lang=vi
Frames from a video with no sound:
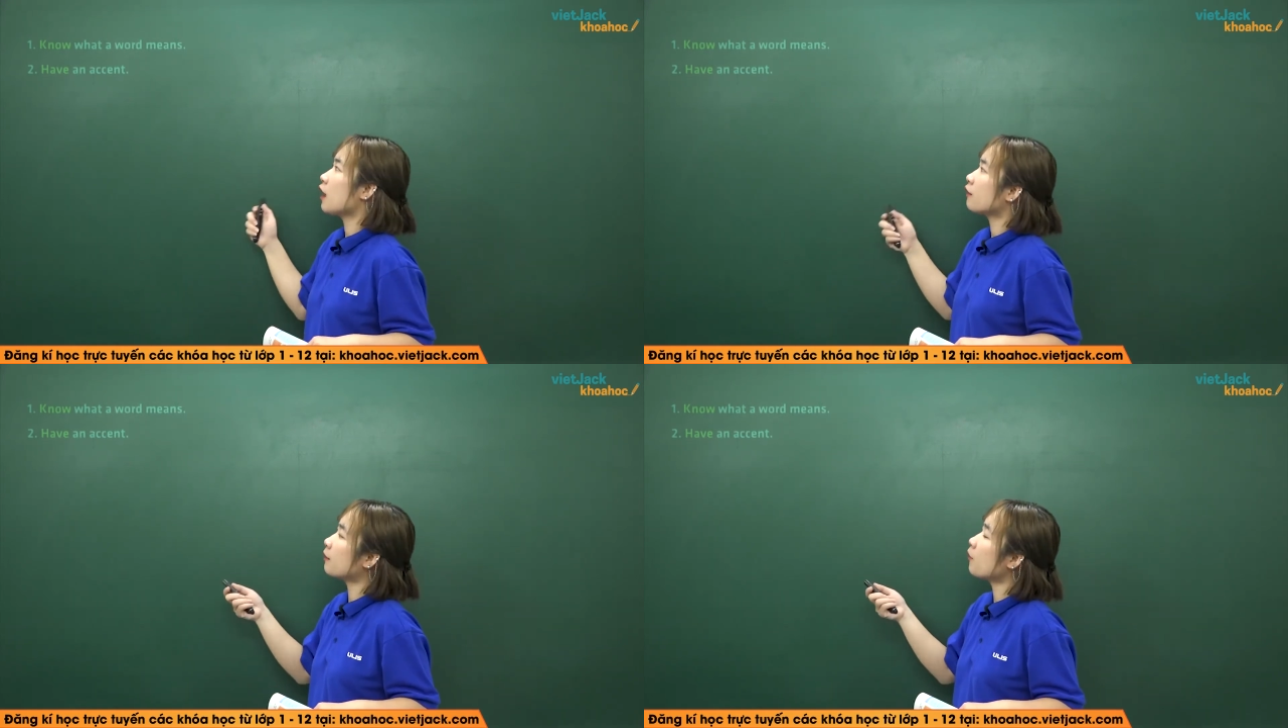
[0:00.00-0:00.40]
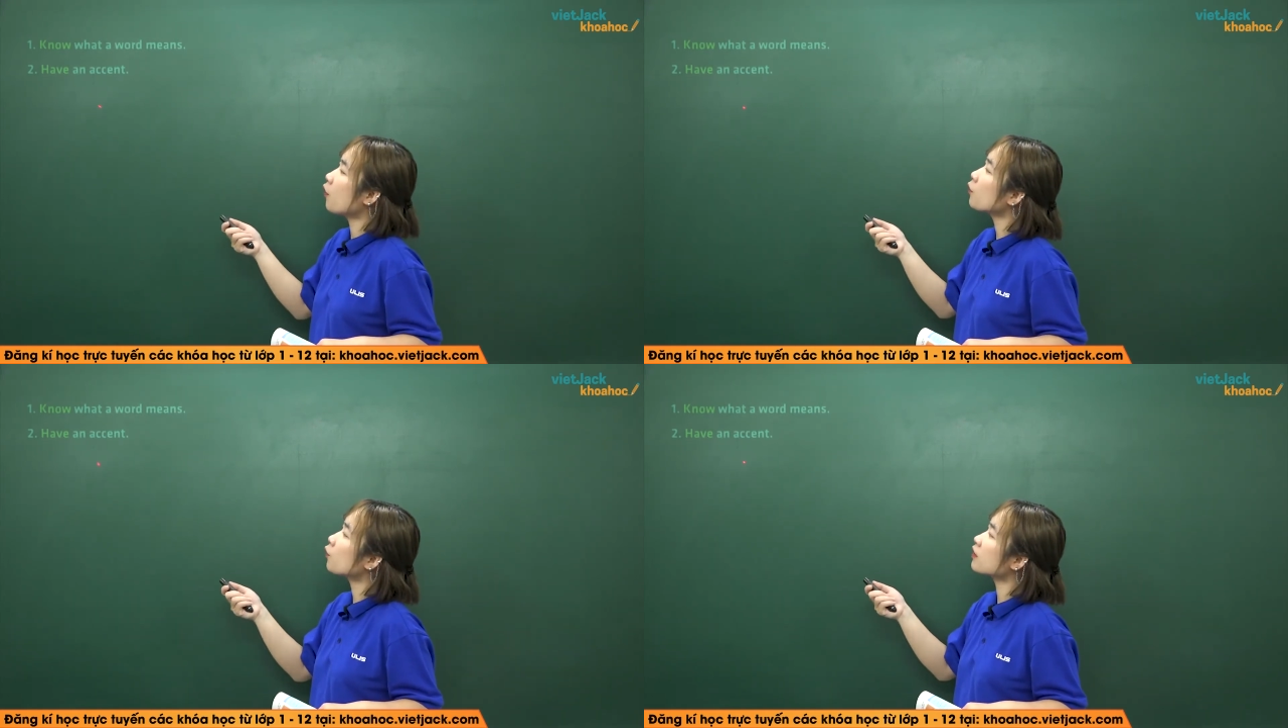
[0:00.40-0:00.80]
và mỗi
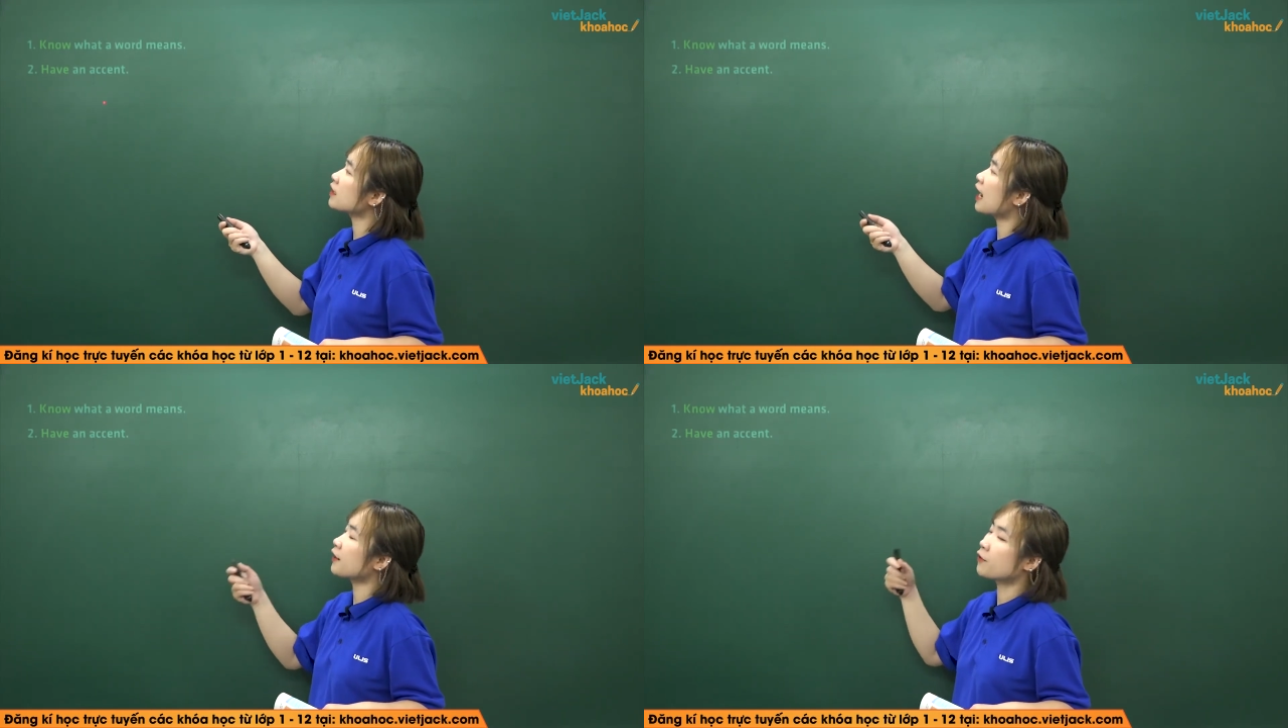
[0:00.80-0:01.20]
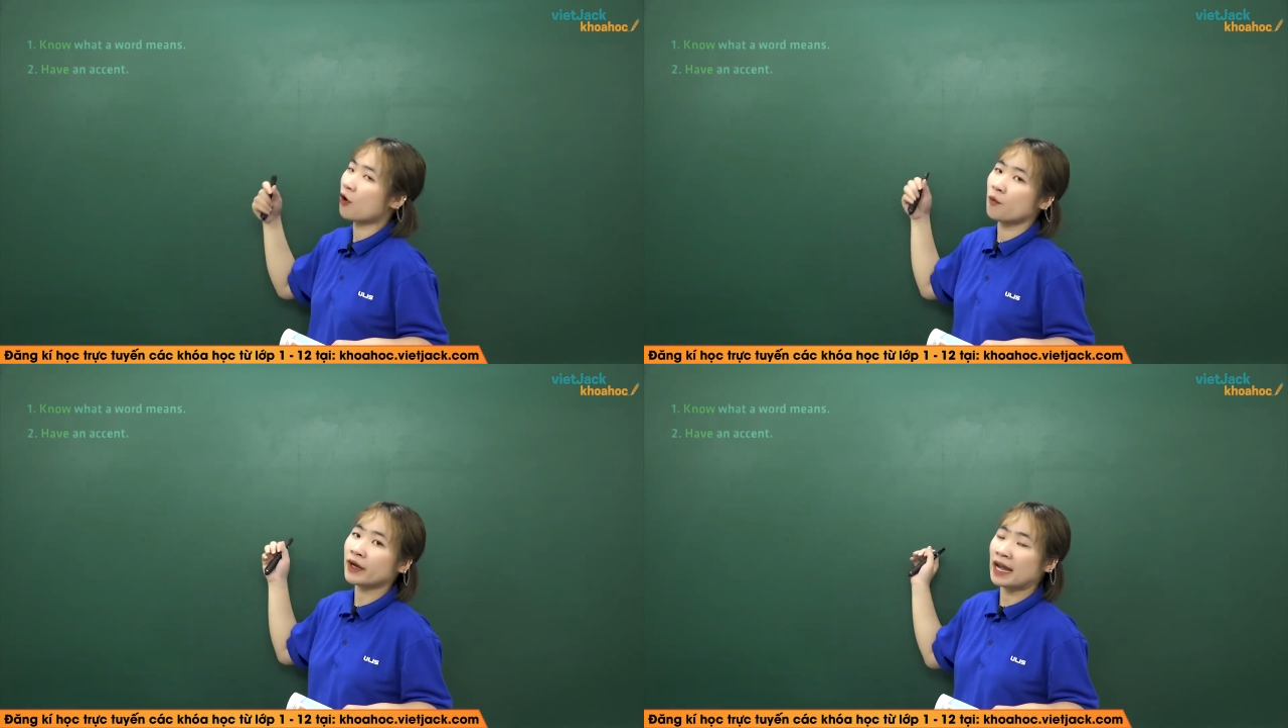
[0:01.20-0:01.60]
một quốc gia đều
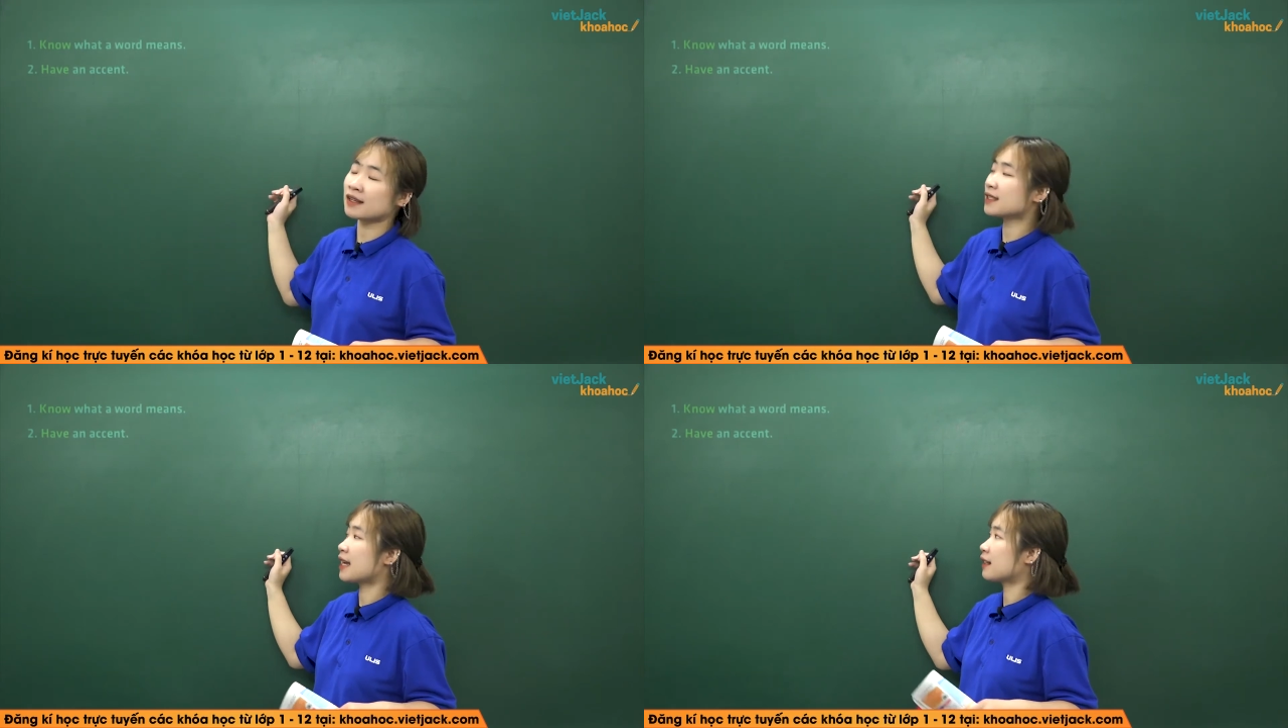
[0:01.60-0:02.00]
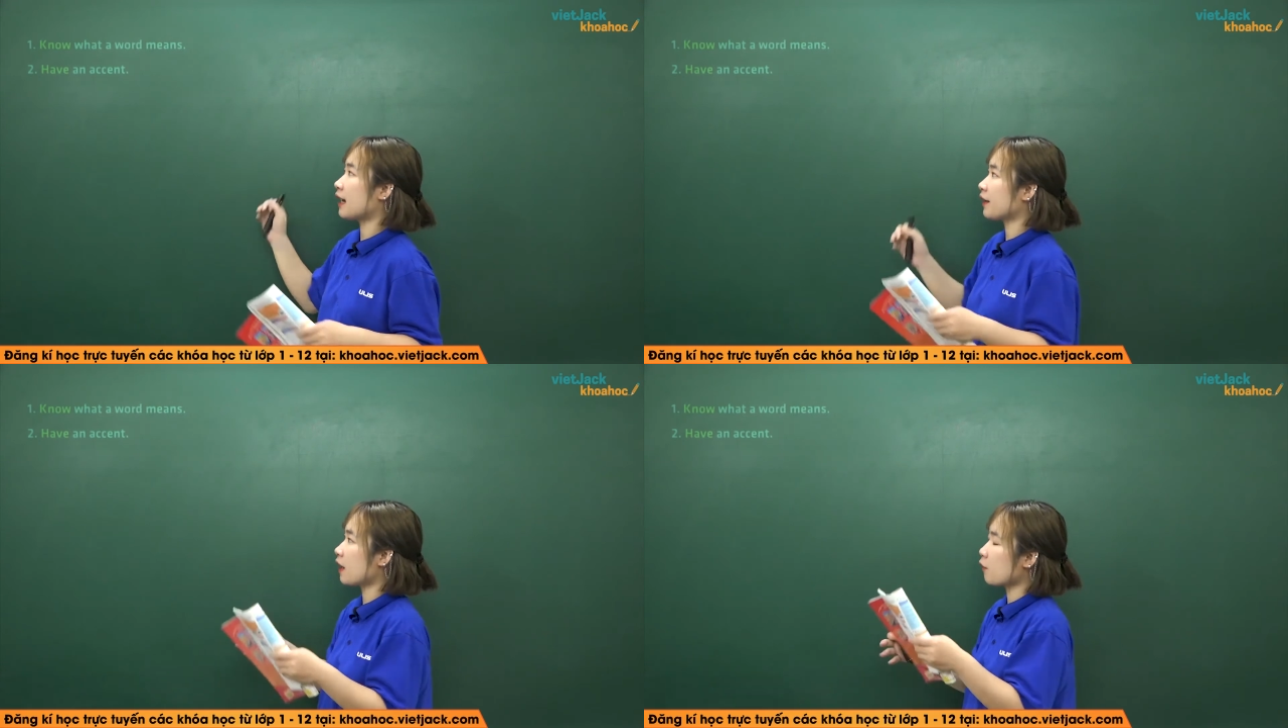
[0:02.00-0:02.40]
có một cái accent
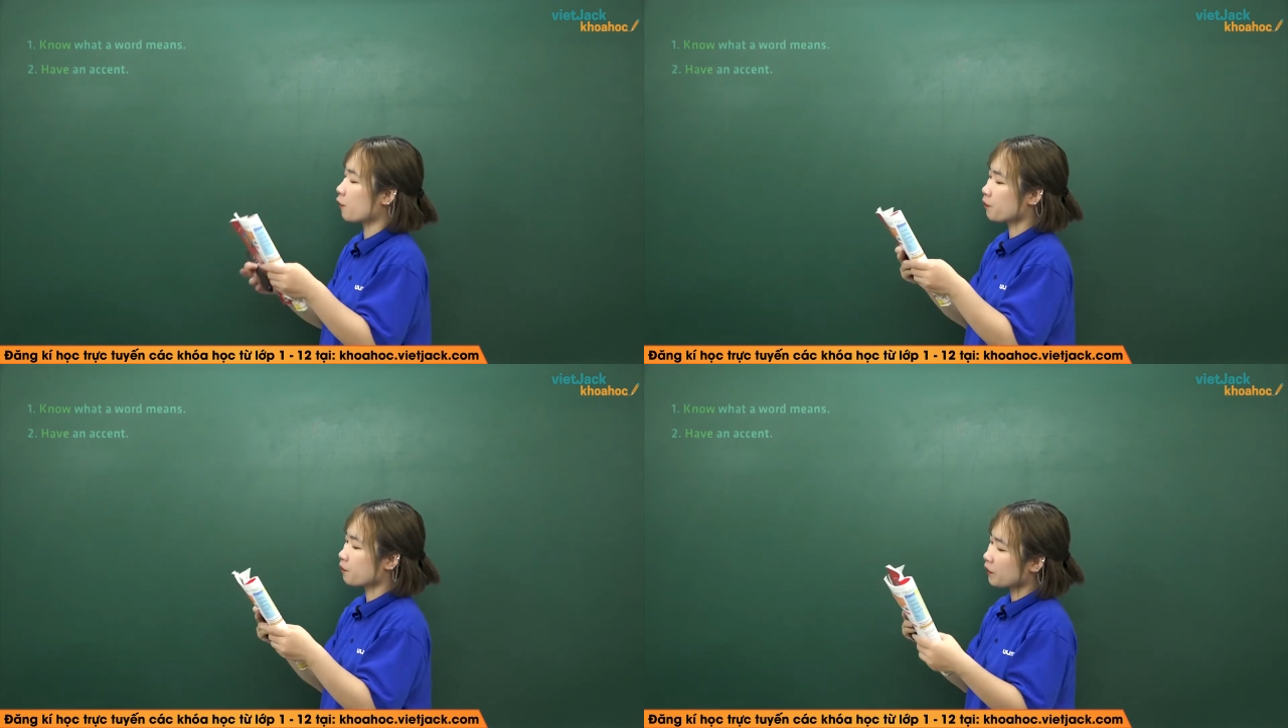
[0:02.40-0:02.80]
khác nhau